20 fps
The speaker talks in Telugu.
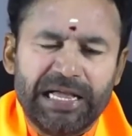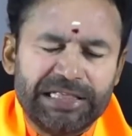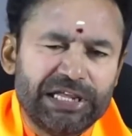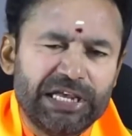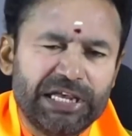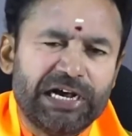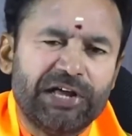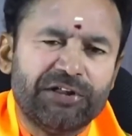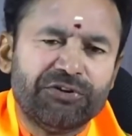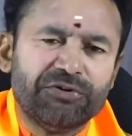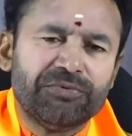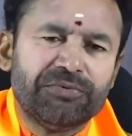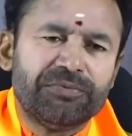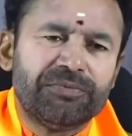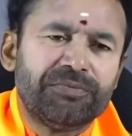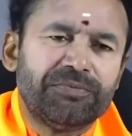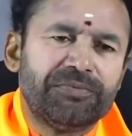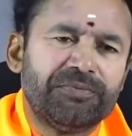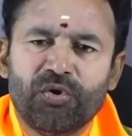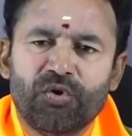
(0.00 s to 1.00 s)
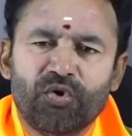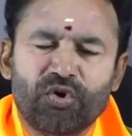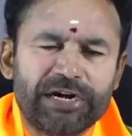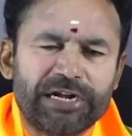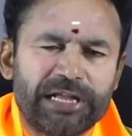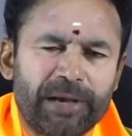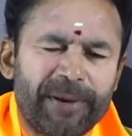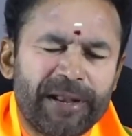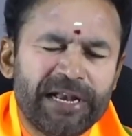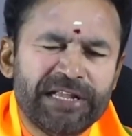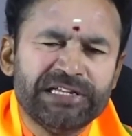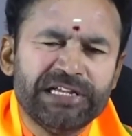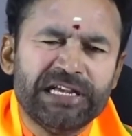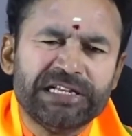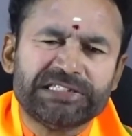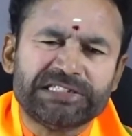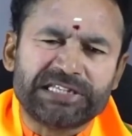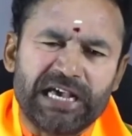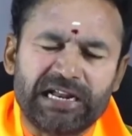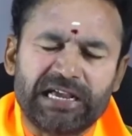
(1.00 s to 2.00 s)
అంతేకాదు ఒక డబల్
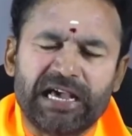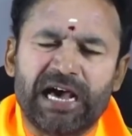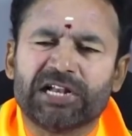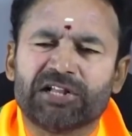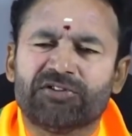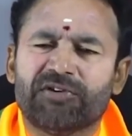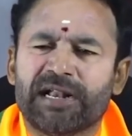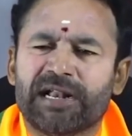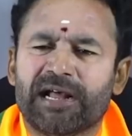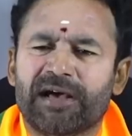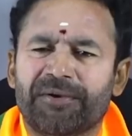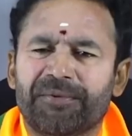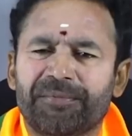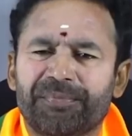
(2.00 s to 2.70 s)
ఇంజన్ సర్కార్ ద్వారా